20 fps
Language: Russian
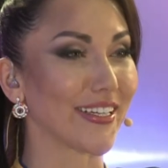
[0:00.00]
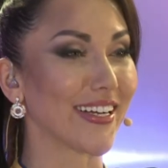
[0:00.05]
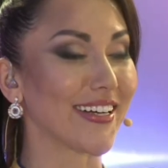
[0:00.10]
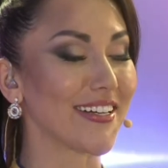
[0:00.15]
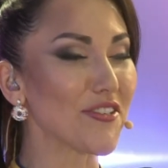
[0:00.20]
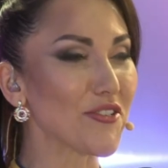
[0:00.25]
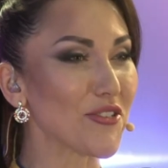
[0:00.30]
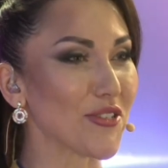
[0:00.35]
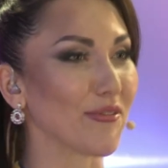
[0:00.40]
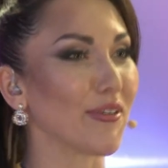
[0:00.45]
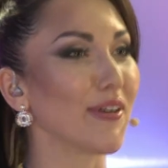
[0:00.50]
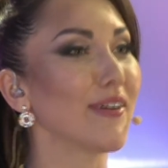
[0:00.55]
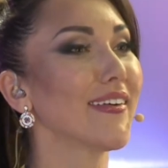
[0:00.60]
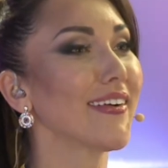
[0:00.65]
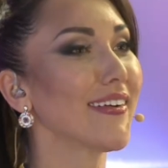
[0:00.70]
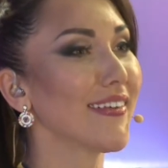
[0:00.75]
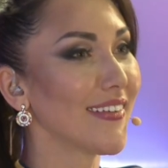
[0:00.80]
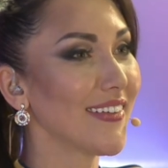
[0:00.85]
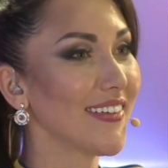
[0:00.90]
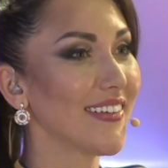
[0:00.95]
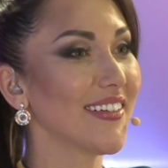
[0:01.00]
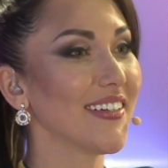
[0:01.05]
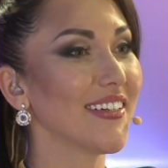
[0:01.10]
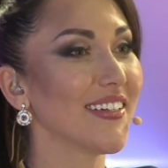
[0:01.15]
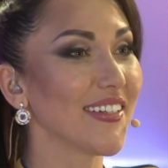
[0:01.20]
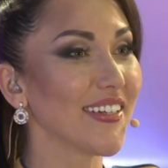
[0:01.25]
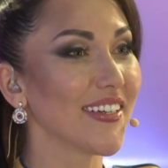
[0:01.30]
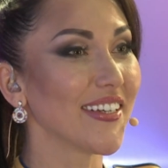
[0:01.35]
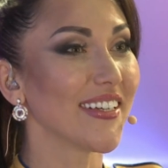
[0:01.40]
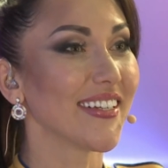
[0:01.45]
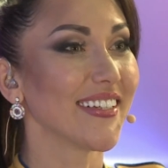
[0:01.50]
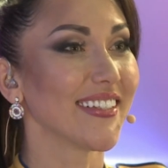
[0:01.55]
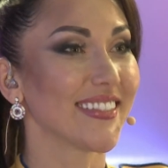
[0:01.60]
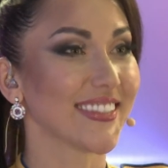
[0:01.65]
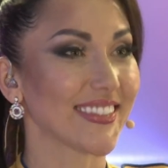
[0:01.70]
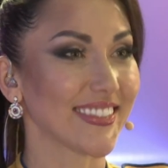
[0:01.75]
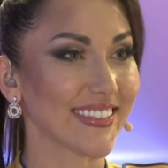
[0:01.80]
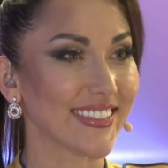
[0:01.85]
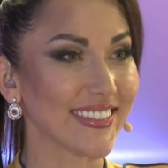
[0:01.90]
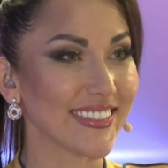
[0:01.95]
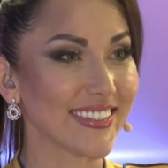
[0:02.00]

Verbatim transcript: количество. 31-го попасть, да